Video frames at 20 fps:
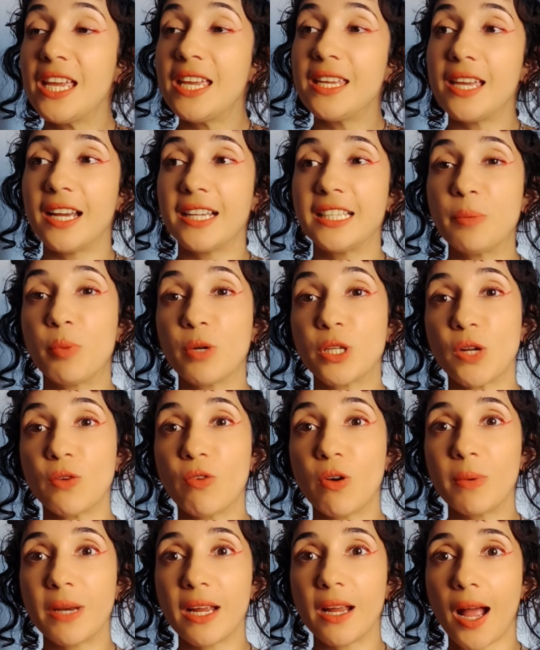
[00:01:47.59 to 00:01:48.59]
E aí depois eu
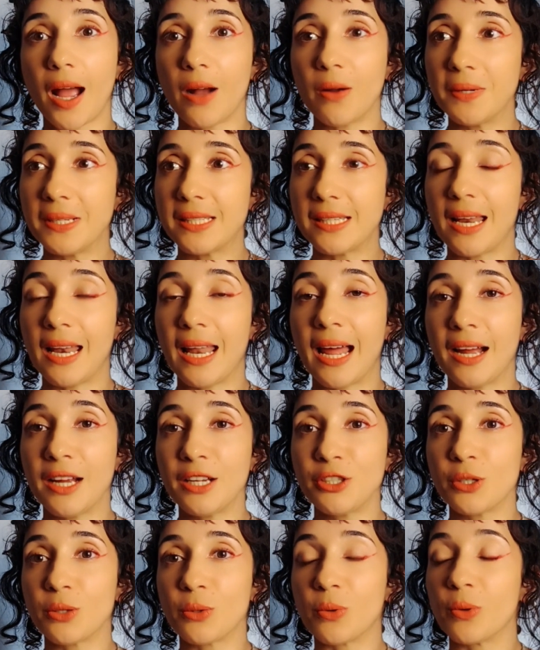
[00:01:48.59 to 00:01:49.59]
vou brincar com esse
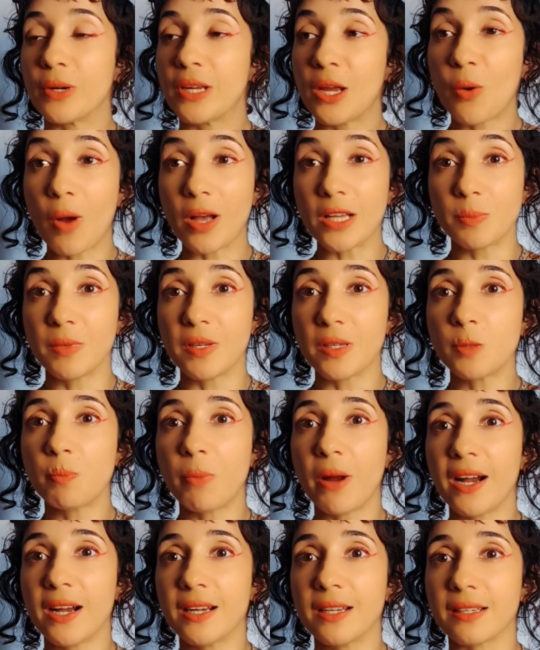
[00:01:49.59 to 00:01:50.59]
elástico e com as minhas
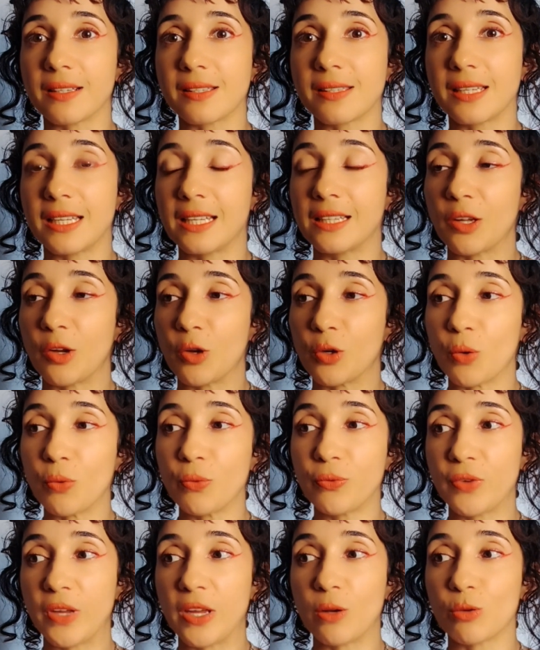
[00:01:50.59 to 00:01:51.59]
pernas. Então eu não
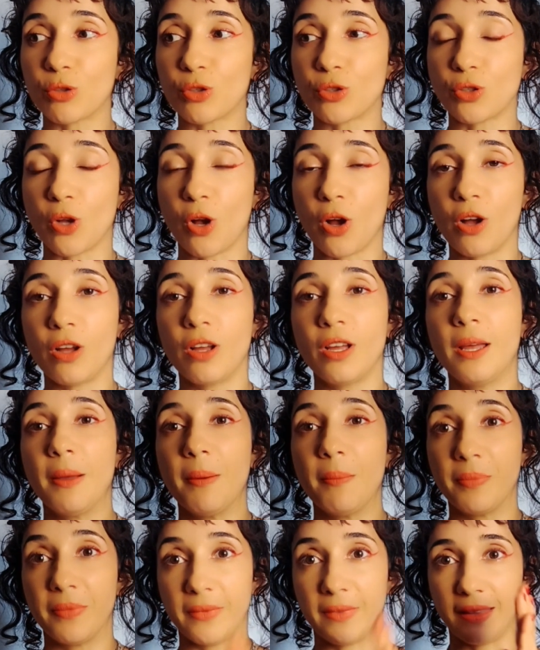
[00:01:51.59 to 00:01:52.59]
fico só
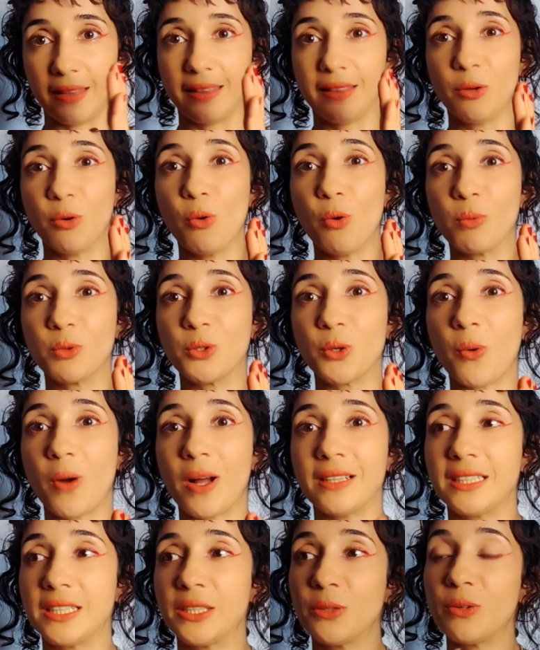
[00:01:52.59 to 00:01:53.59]
no rumo do
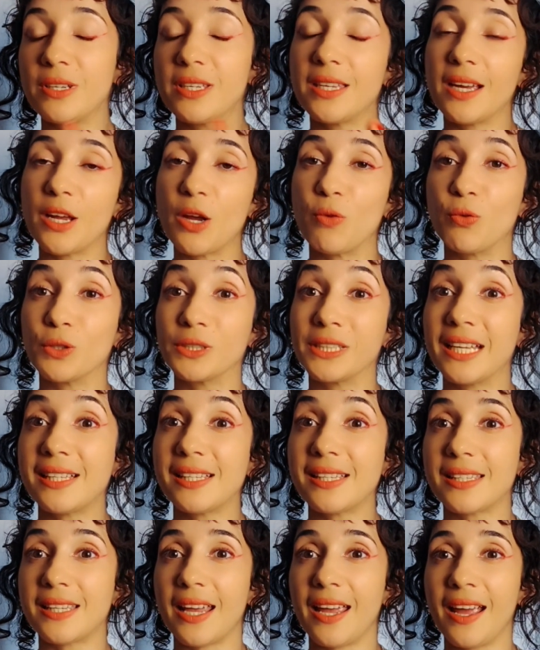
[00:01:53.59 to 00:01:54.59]
quadril e aí eu vou
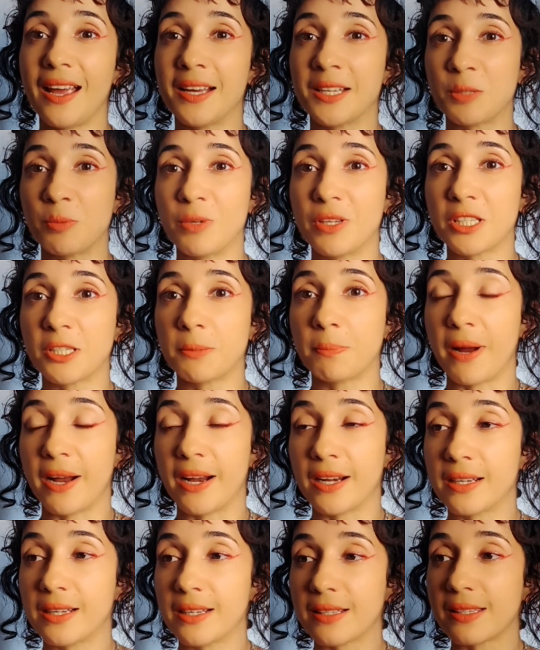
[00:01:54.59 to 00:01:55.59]
descer as minhas
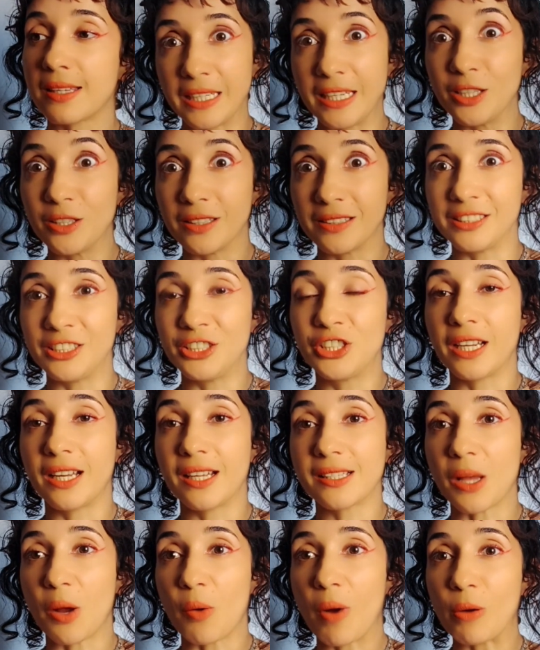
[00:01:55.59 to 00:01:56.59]
pernas em, em,
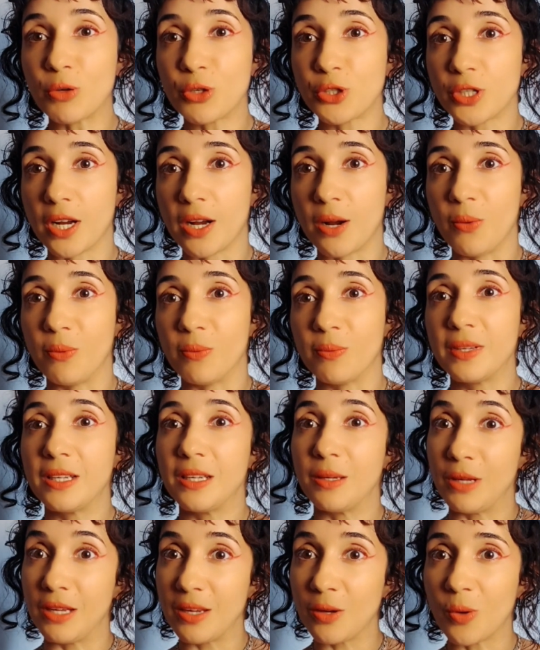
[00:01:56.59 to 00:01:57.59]
direção ao chão.
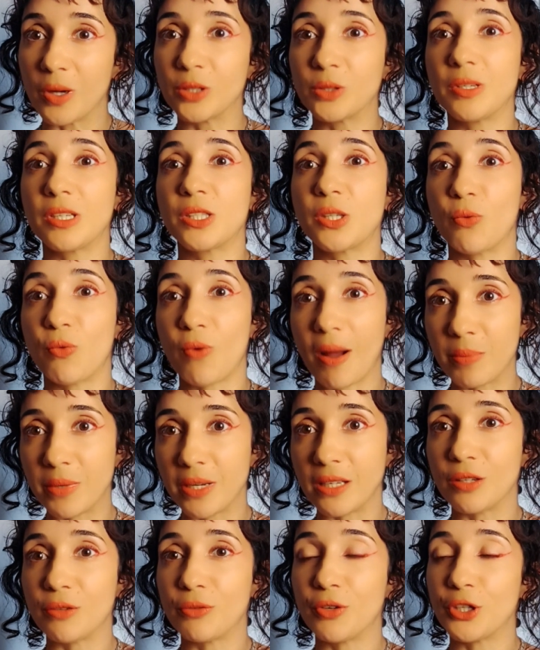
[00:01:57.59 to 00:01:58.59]
E enquanto isso eu vou
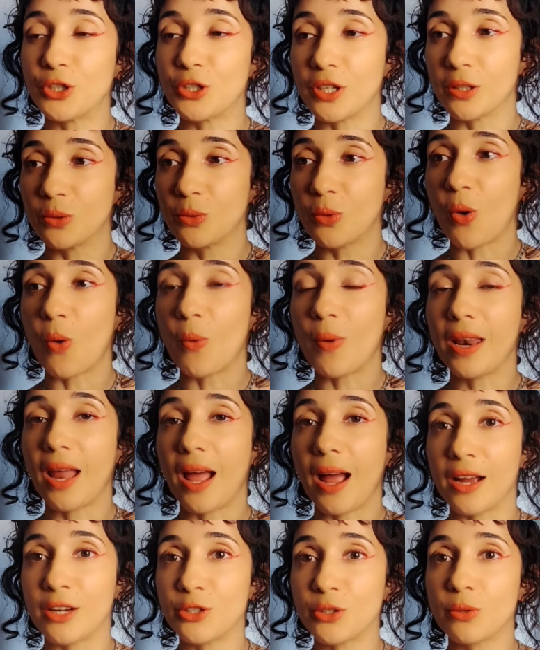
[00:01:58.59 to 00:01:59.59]
abrindo e fechando com o
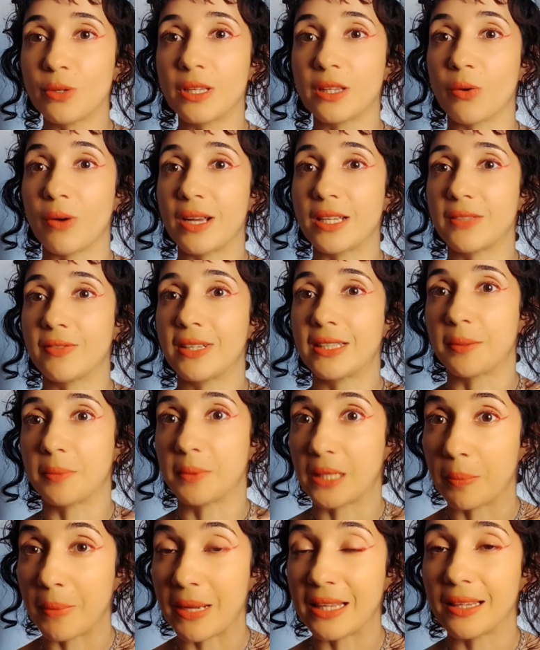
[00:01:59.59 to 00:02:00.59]
elástico. Então aí você vai
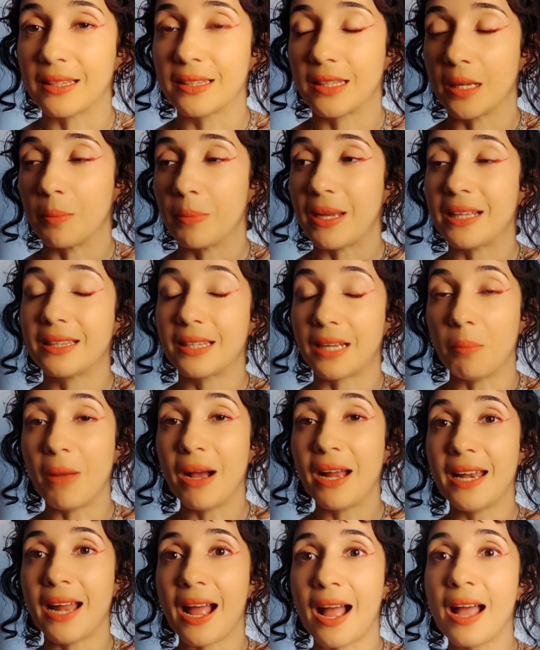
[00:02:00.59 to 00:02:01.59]
também, também
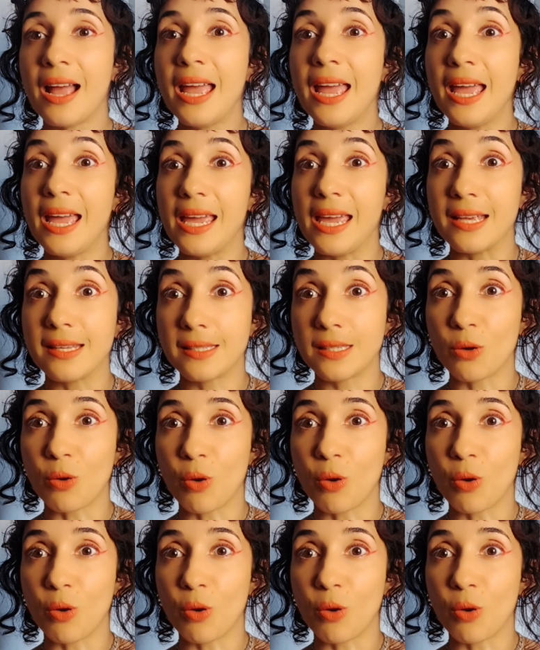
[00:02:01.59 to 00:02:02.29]
trabalhar esse